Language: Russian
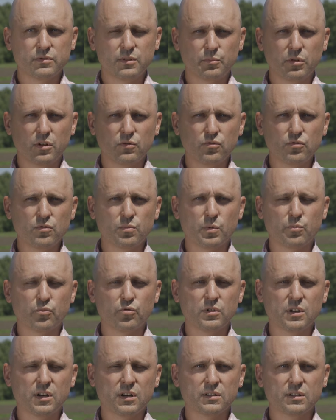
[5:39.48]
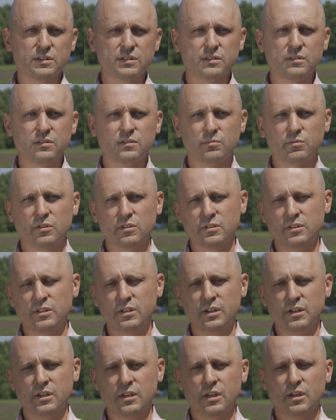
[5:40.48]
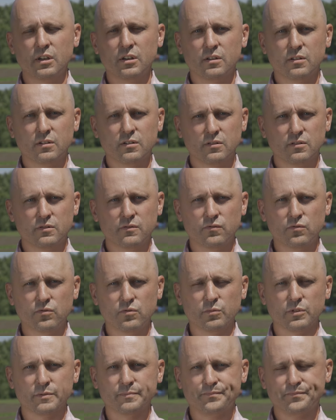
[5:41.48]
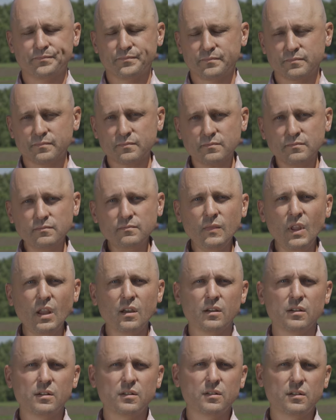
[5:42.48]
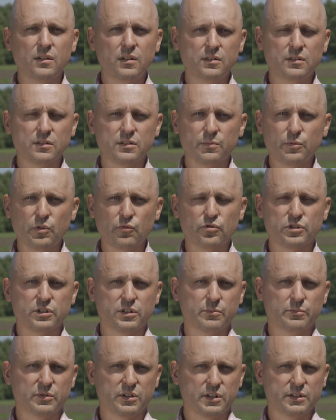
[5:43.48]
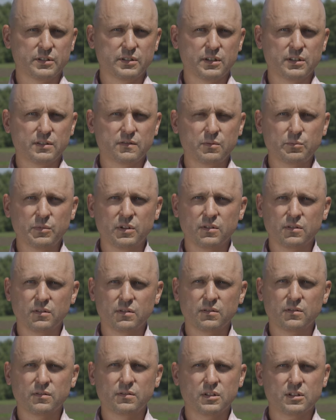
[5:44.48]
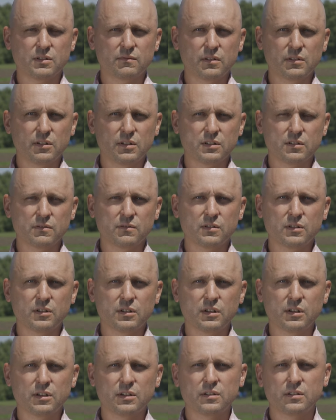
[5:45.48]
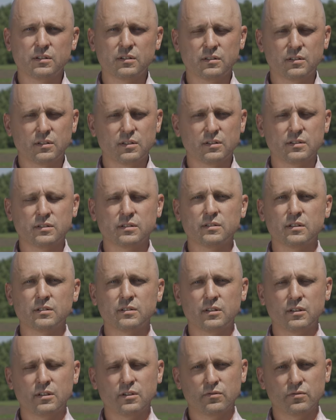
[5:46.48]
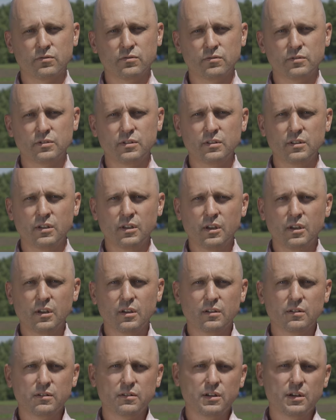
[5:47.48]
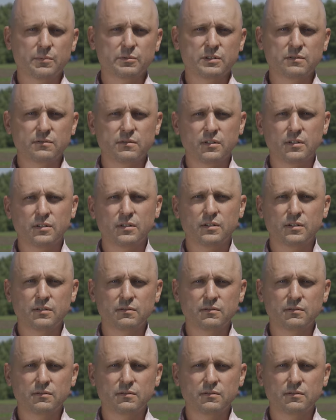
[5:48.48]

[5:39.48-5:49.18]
неплохую популярность благодаря двум Э, элитно-семноводческим хозяйством э, нашего Алтайского края. Это «Золотая осень» э, Рябцева